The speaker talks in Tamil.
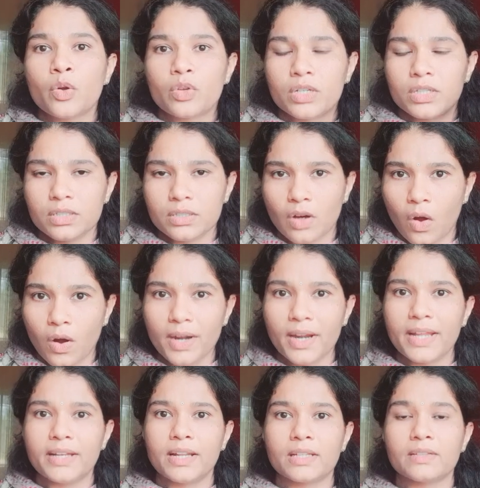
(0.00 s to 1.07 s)
ஒரு
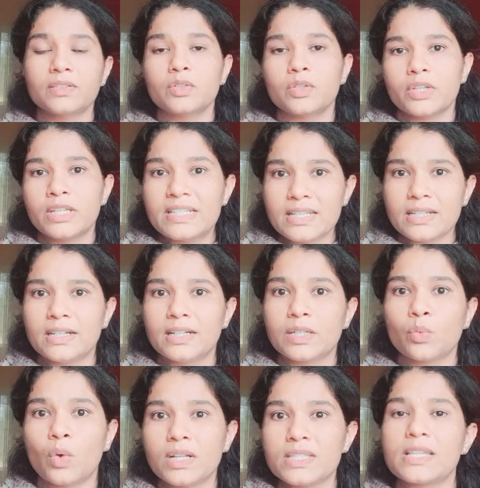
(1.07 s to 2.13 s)
ஆன்லைனில் அதாவது ஒரு
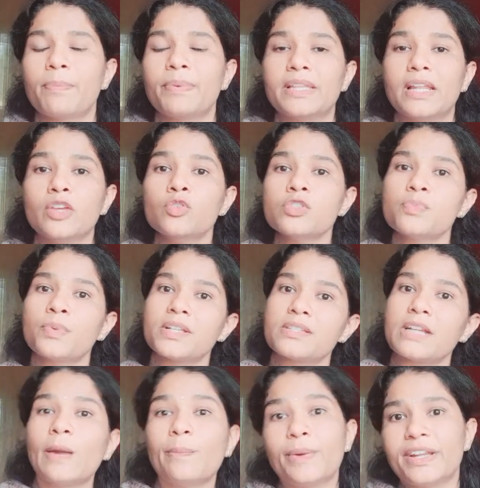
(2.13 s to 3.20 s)
இன்டர்நெட்டு வாட்ஸ்அப் இதெல்லாம் யூஸ் பண்ண
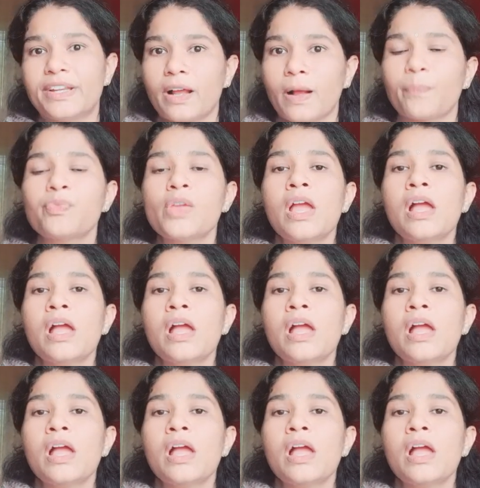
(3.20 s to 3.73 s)
ஸ்டார்ட் பண்ணிட்டாங்க